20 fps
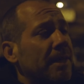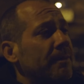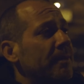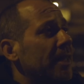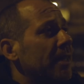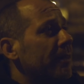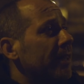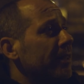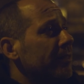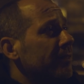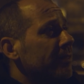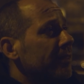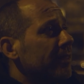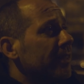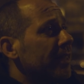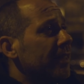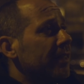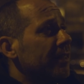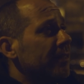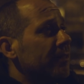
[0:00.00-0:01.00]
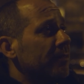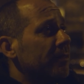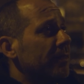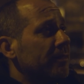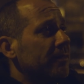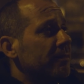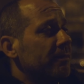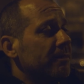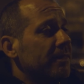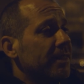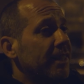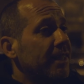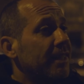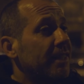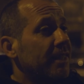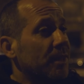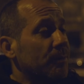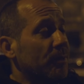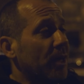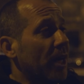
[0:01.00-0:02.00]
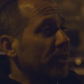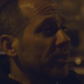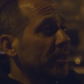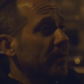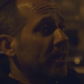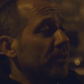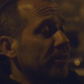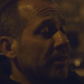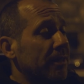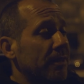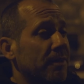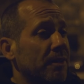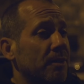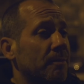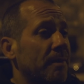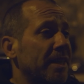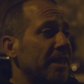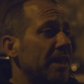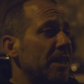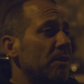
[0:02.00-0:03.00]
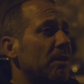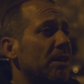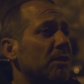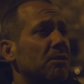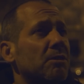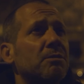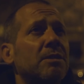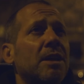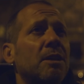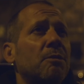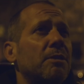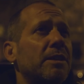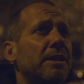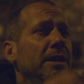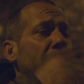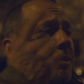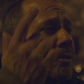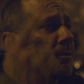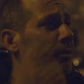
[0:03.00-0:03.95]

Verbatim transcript: qué me levanto si es que no...? Y por la noche me acostaba y decía, mañana igual cojo una cuerda y me